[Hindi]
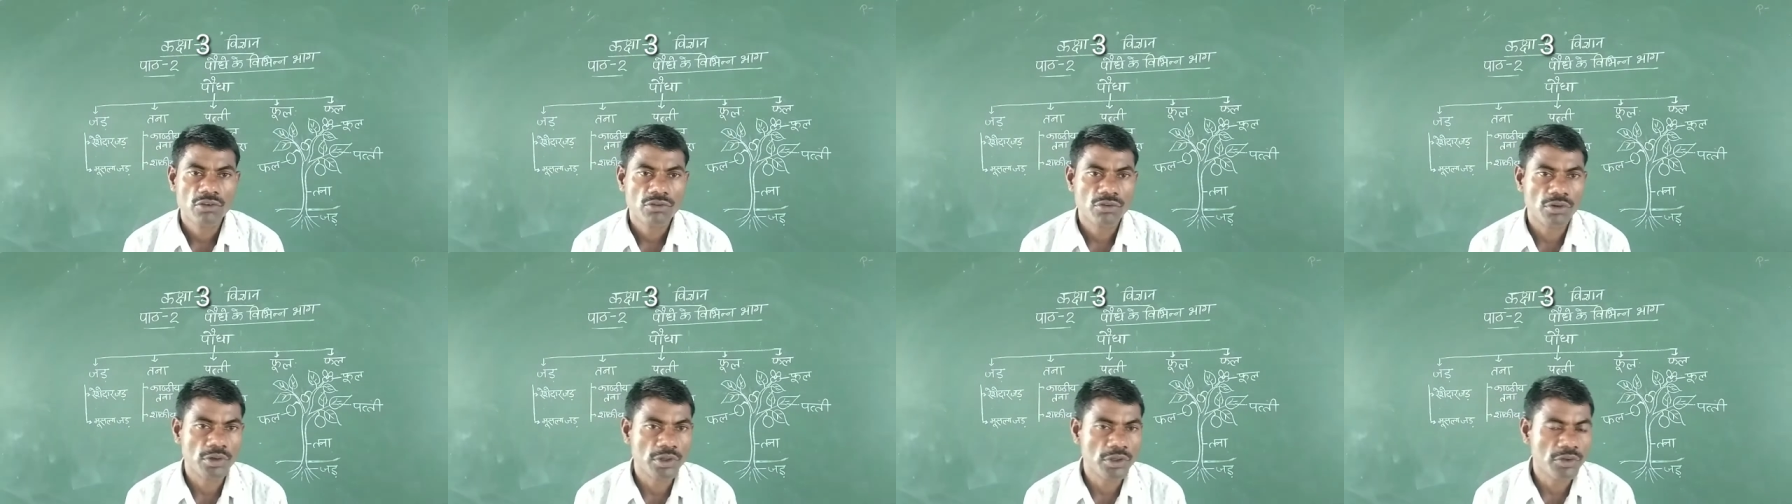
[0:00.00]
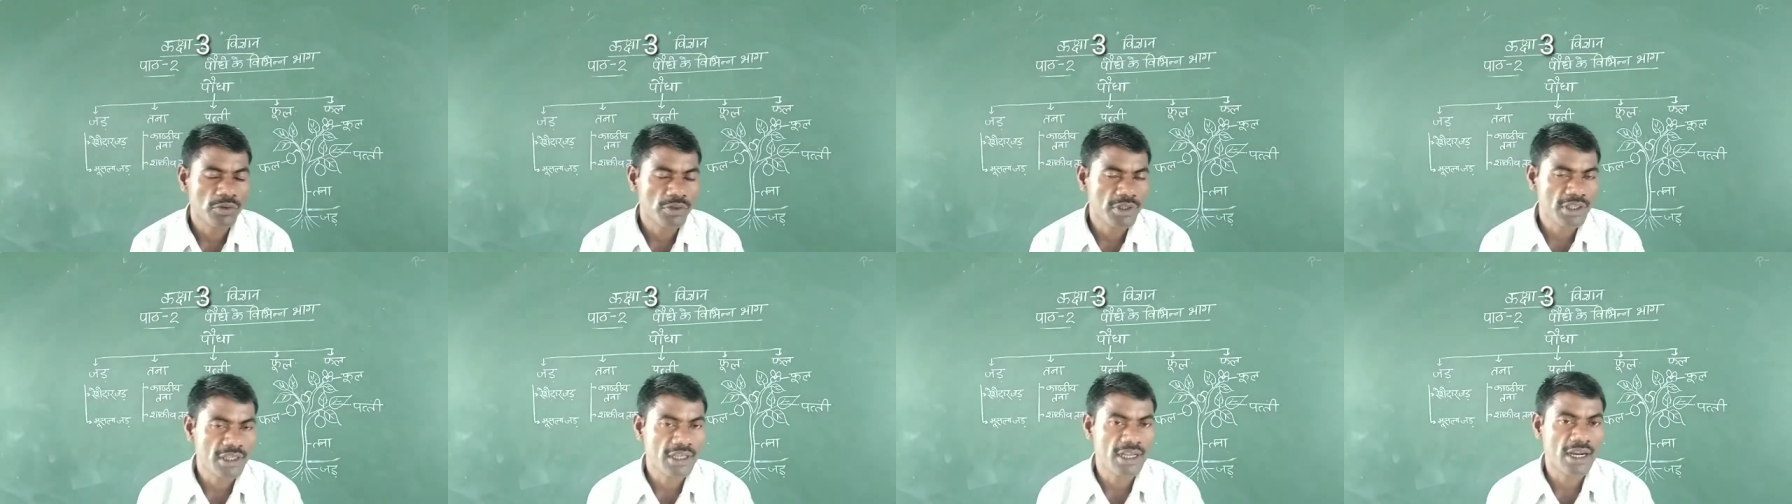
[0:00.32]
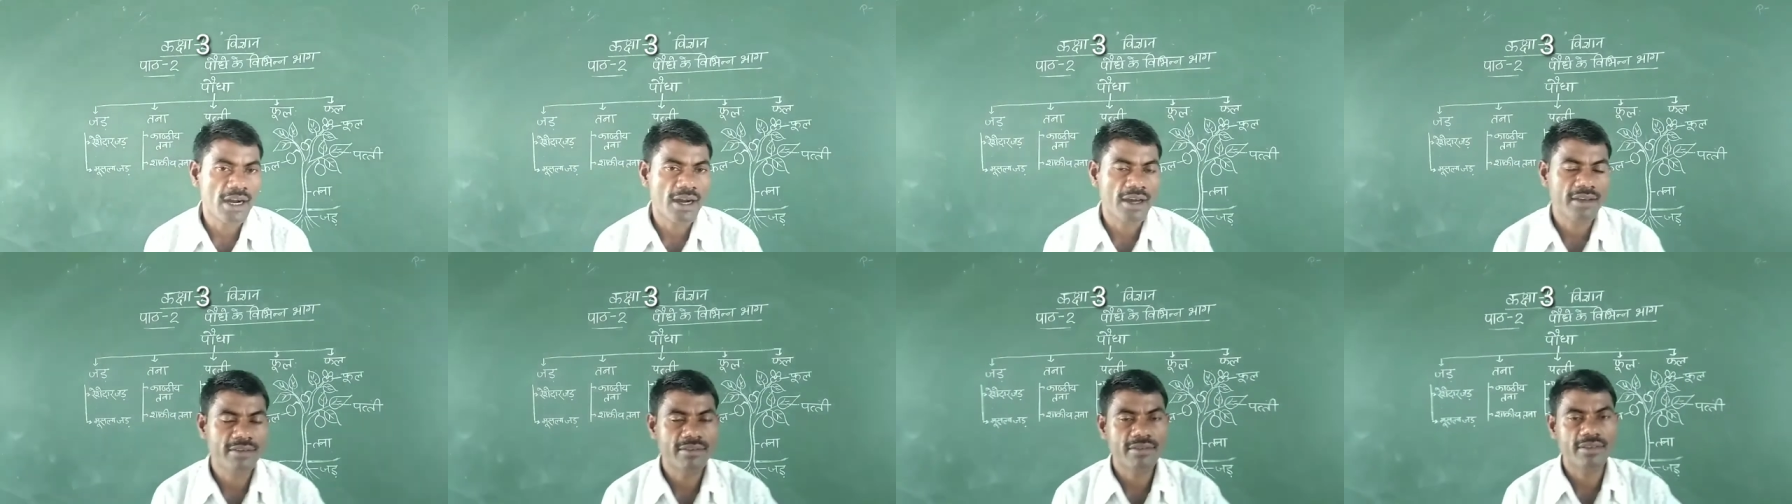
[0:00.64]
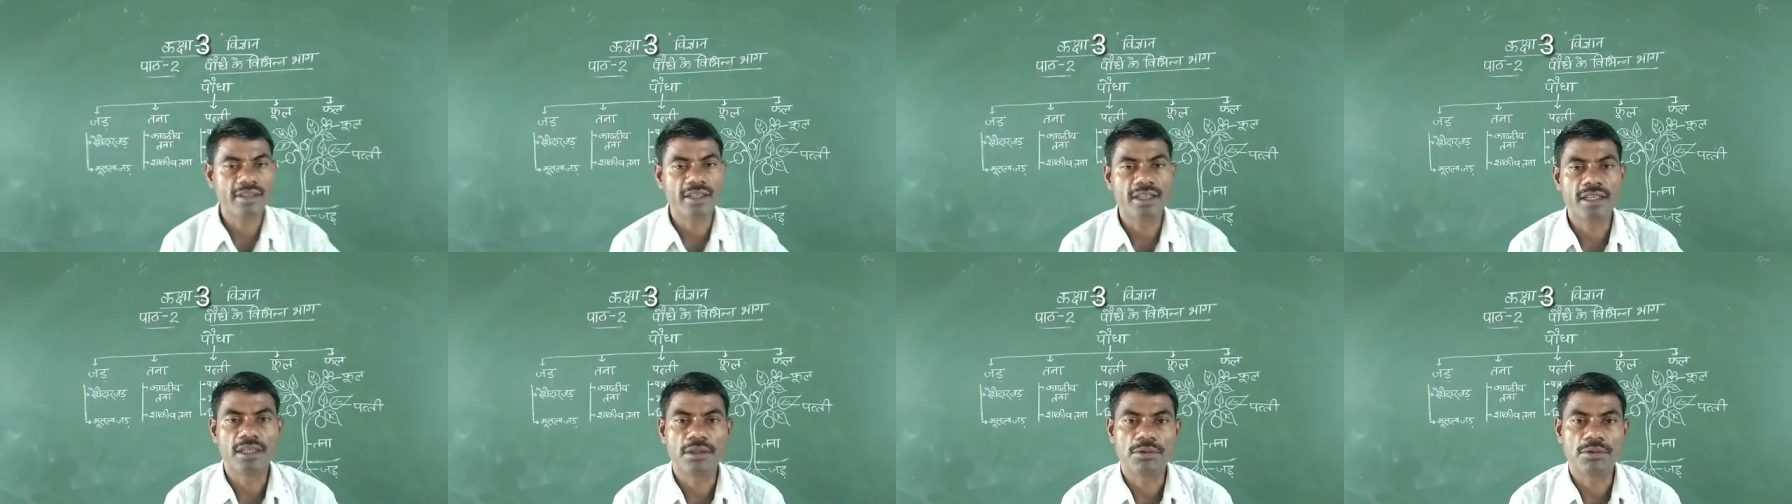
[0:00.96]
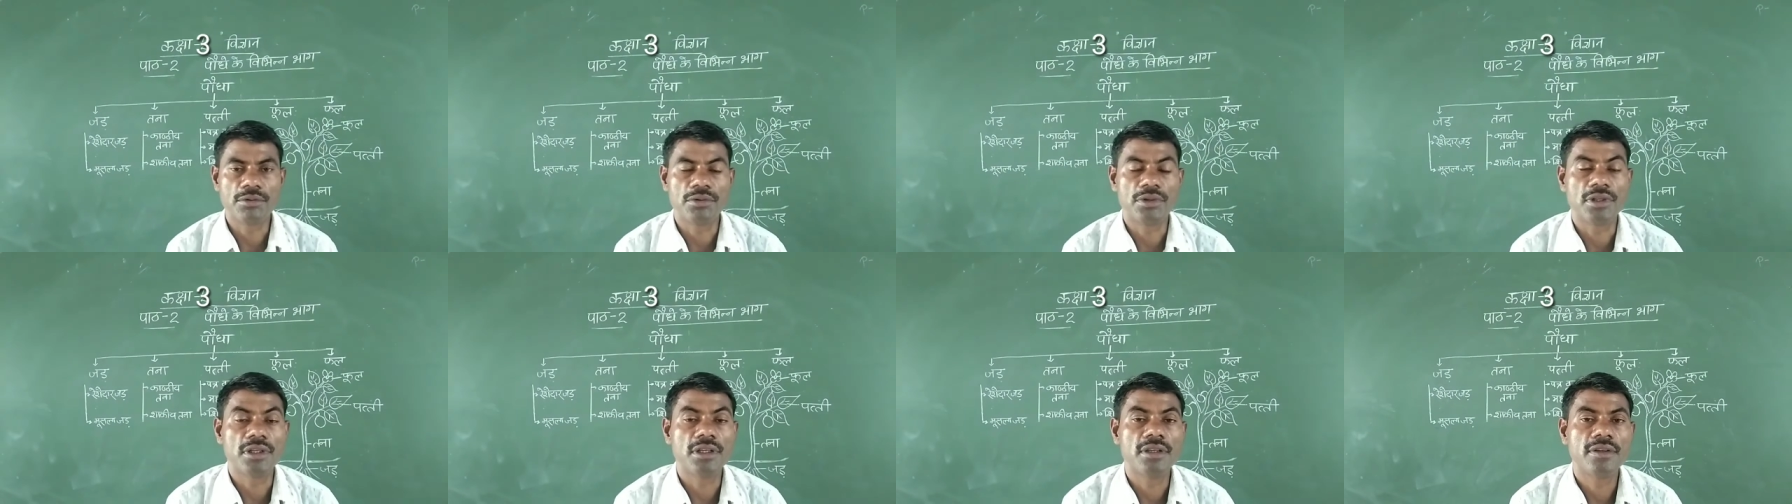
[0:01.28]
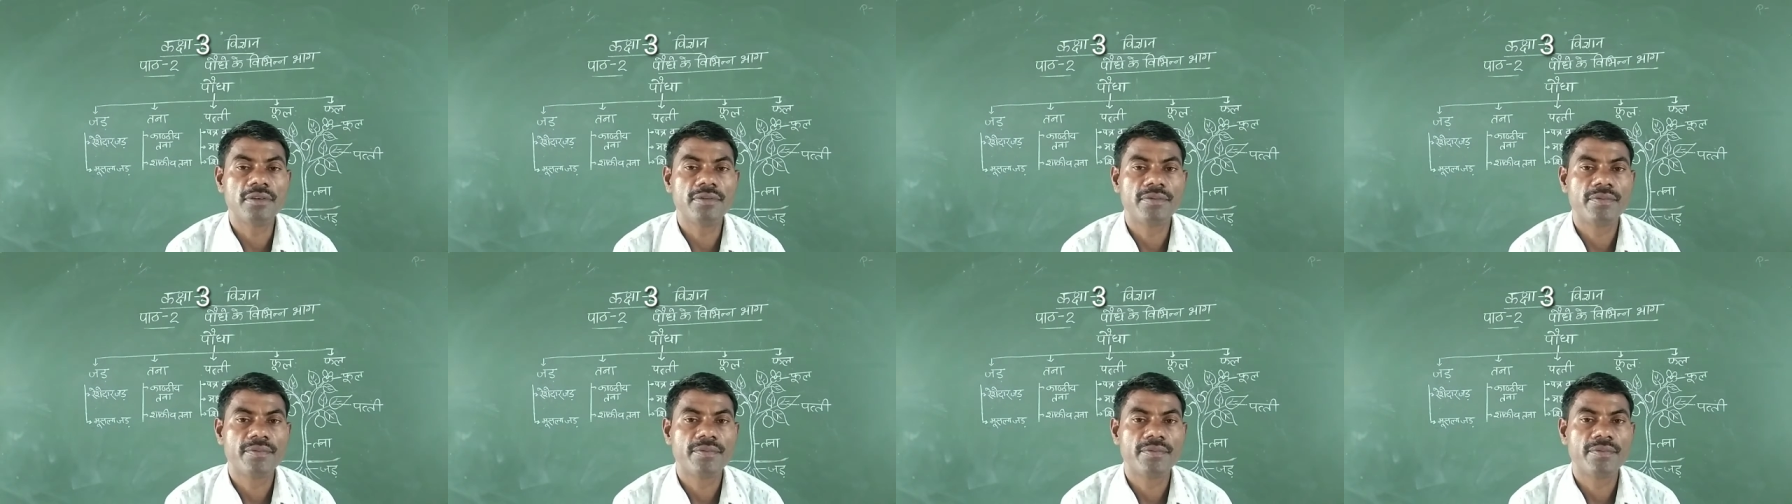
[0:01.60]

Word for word: छोटी छोटी घास देखी होंगी